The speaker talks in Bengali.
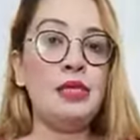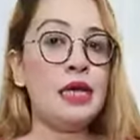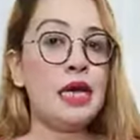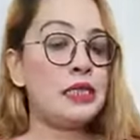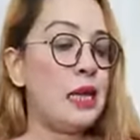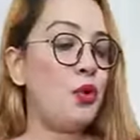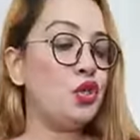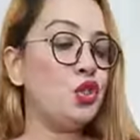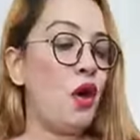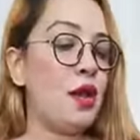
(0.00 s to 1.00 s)
ঠিক আছে এবং
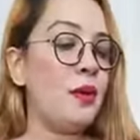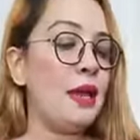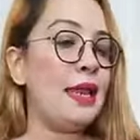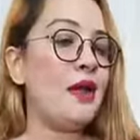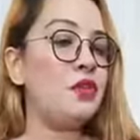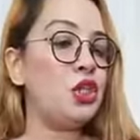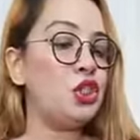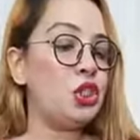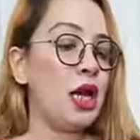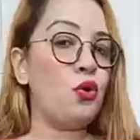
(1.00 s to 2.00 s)
জয়েন হয়ে লাইভটা
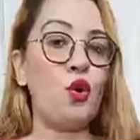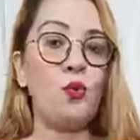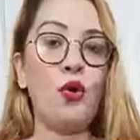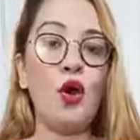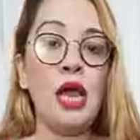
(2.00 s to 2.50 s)
শেয়ার করব